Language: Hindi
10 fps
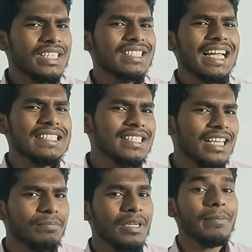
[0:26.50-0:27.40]
उसके साथ
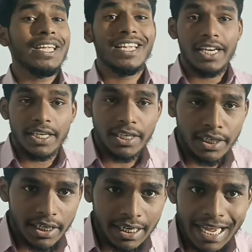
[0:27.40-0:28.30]
साथ में मैं
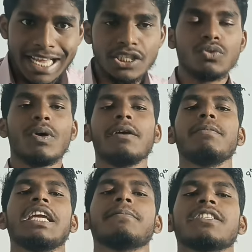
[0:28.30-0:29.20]
करंटली एस
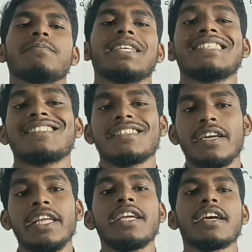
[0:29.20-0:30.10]
वाई बी एम एस में
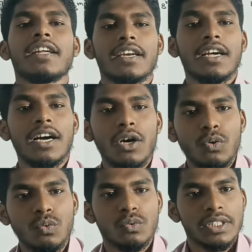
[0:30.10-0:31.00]
स्टडी कर रहा
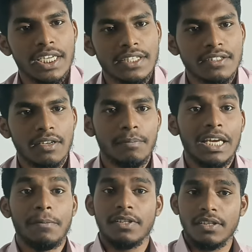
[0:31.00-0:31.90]
हूं यस yes,
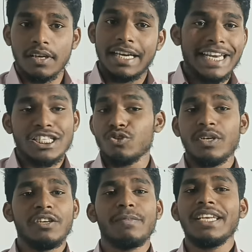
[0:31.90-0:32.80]
मैं अभी तक तो
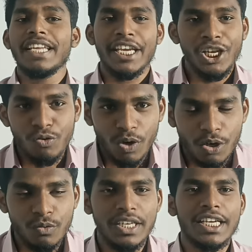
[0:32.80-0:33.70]
ग्रेजुएट भी नहीं
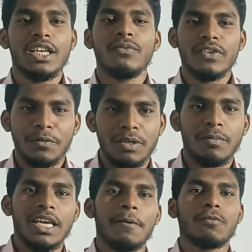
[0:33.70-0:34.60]
हुआ हूं लेकिन फिर
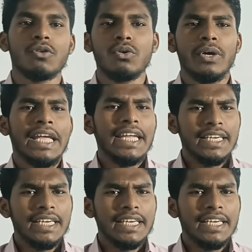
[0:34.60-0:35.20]
भी मैं आपको